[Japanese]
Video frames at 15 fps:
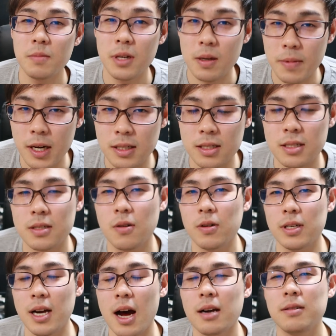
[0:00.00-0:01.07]
てみればす
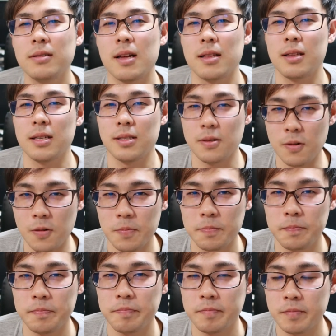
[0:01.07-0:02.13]
ごい楽なんです
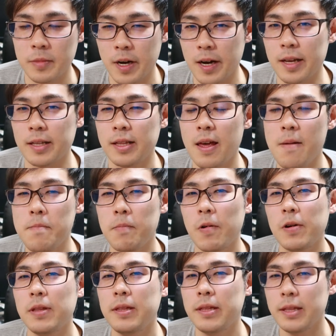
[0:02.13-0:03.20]
はい、店
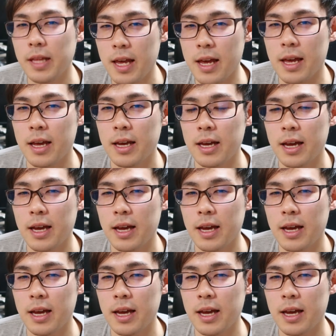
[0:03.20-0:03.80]
舗行って、